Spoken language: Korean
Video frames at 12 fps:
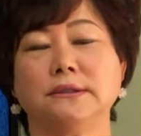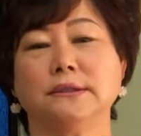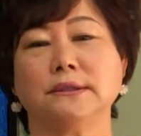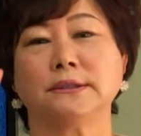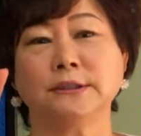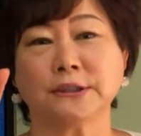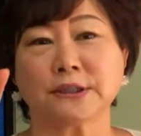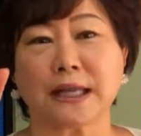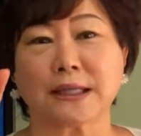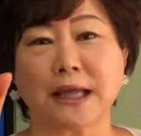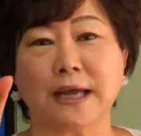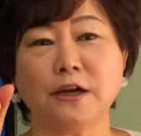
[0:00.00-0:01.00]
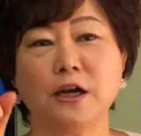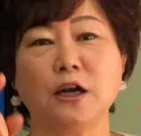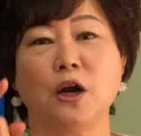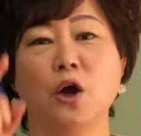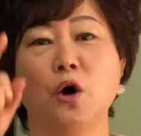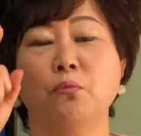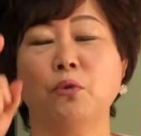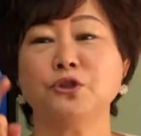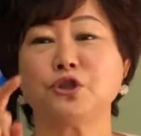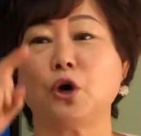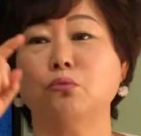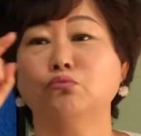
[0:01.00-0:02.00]
그 사탄을
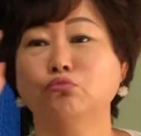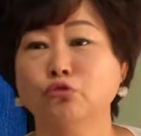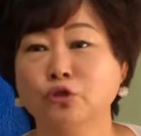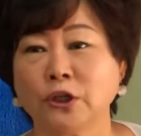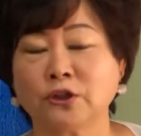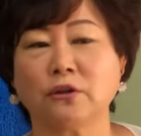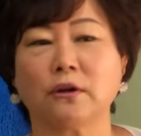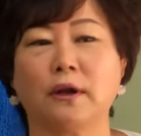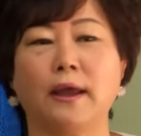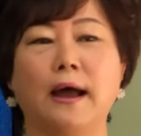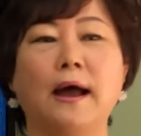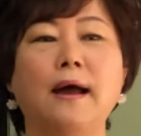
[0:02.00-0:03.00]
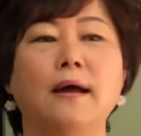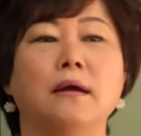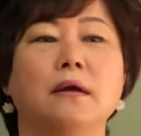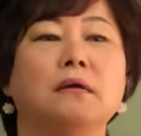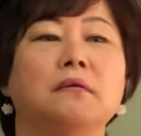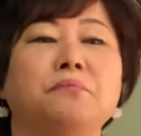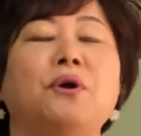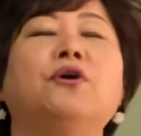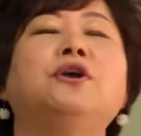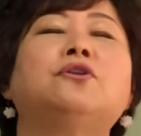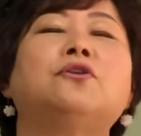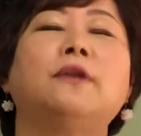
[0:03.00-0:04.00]
먼저 무녀더라야
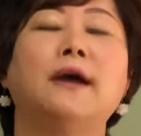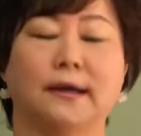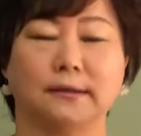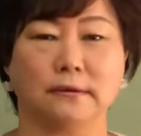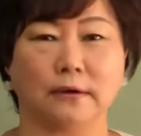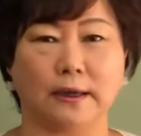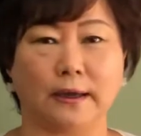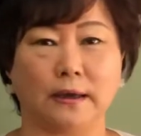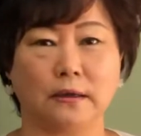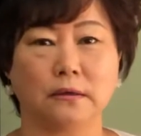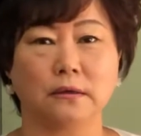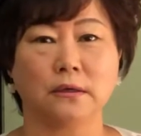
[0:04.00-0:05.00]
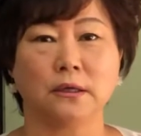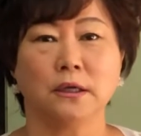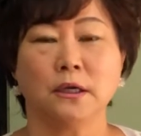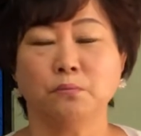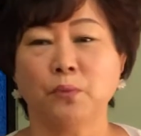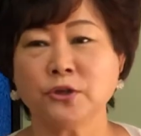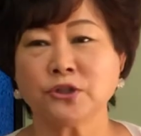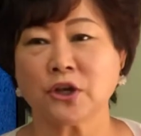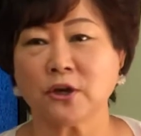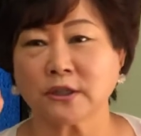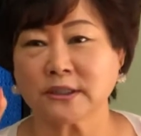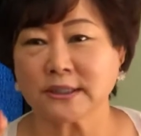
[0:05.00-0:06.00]
병이 떠나가는 거야.
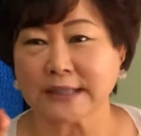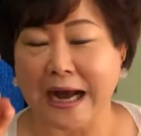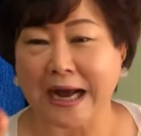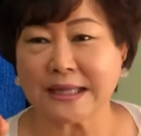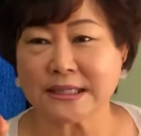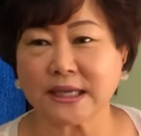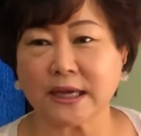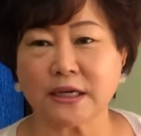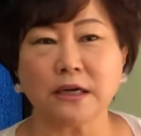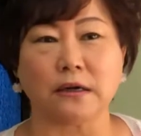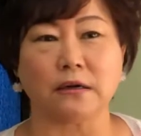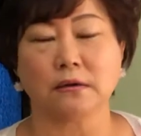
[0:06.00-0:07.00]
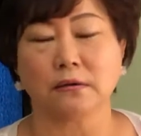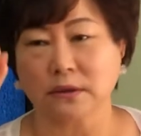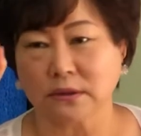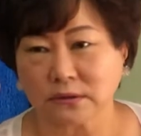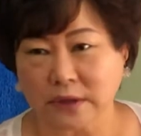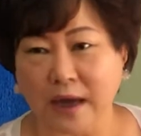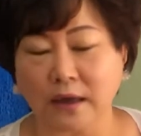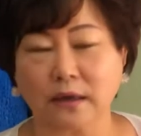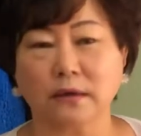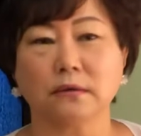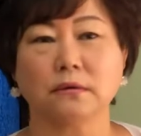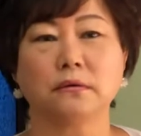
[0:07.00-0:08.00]
먼저 그 강한 자를
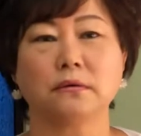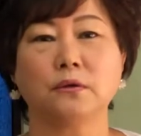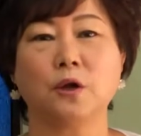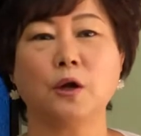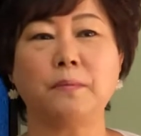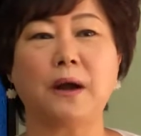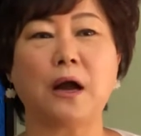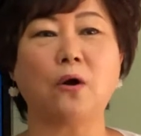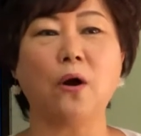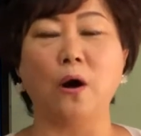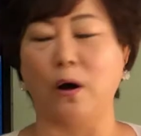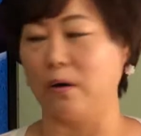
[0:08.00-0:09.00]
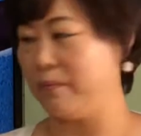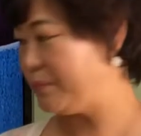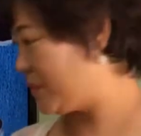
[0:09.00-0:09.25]
딱 결박하고